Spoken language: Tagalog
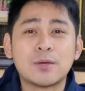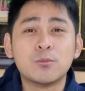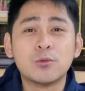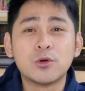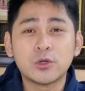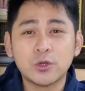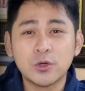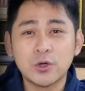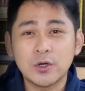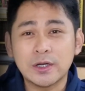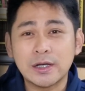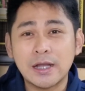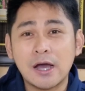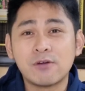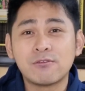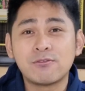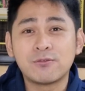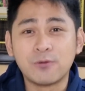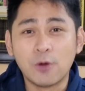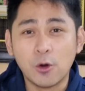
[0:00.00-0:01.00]
sa Muror
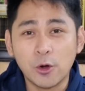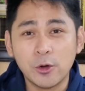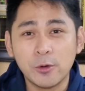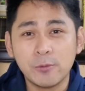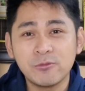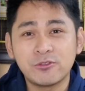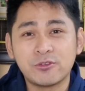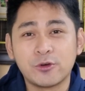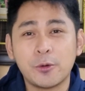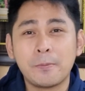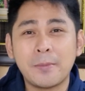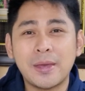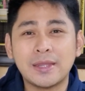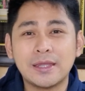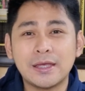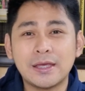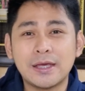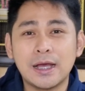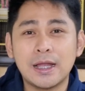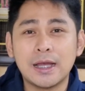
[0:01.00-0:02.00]
ng form for
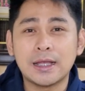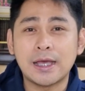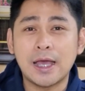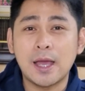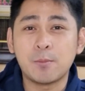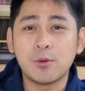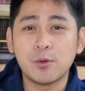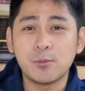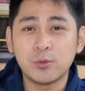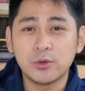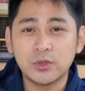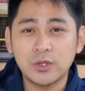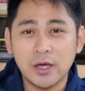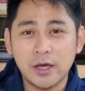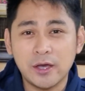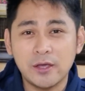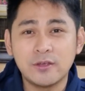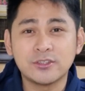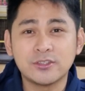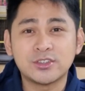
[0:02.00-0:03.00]
medical. Kaya pupunta
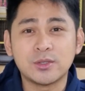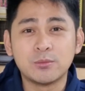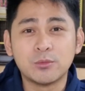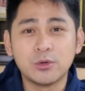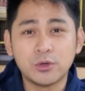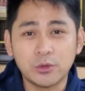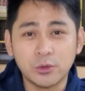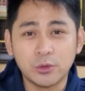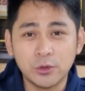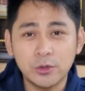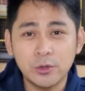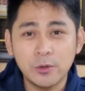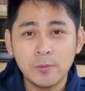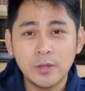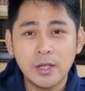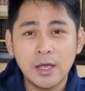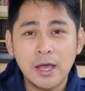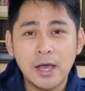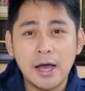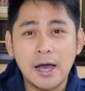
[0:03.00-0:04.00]
kayo sa Muror
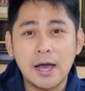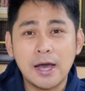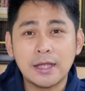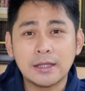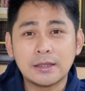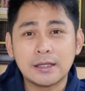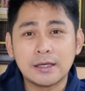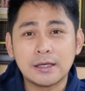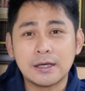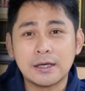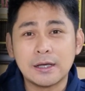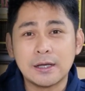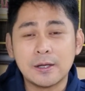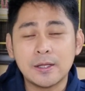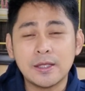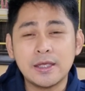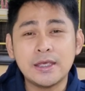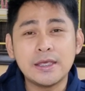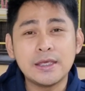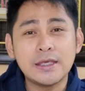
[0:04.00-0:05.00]
at uh,
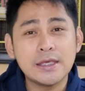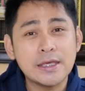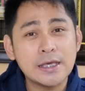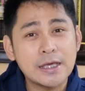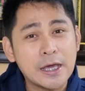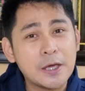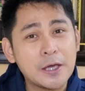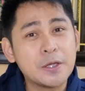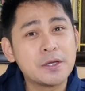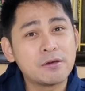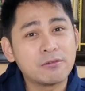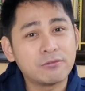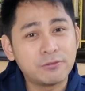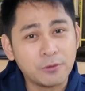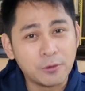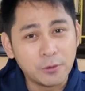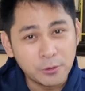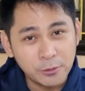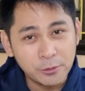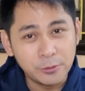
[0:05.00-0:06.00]
hihingi kayo ng
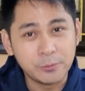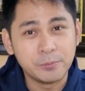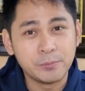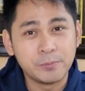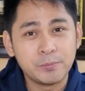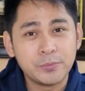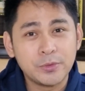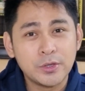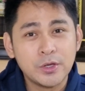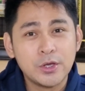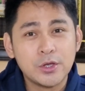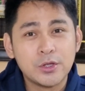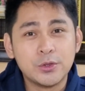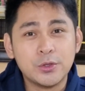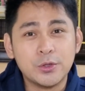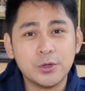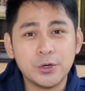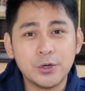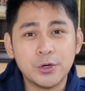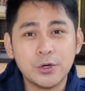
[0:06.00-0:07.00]
form
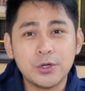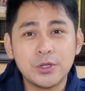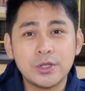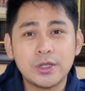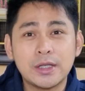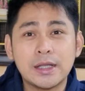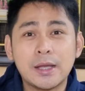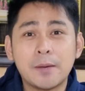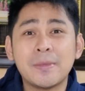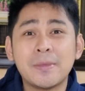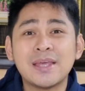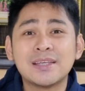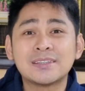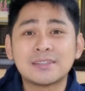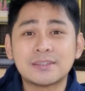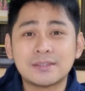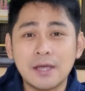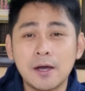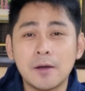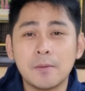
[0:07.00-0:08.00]
doon na may
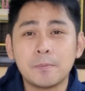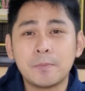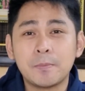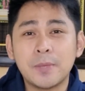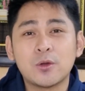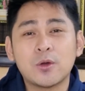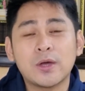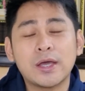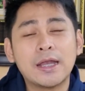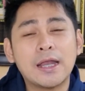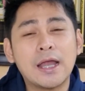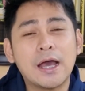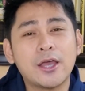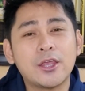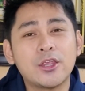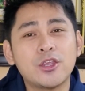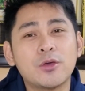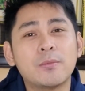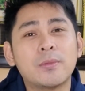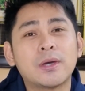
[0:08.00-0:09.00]
stamp. Pero
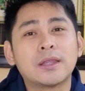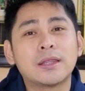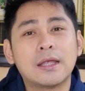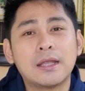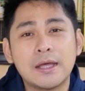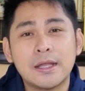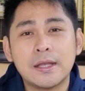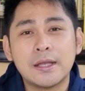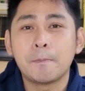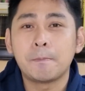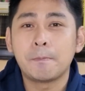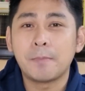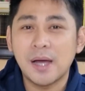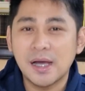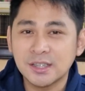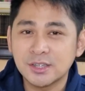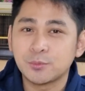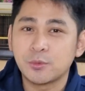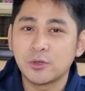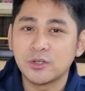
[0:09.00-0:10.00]
kailangan nyo magdala ng
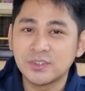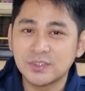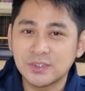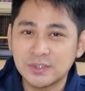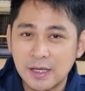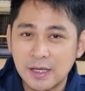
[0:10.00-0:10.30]
passport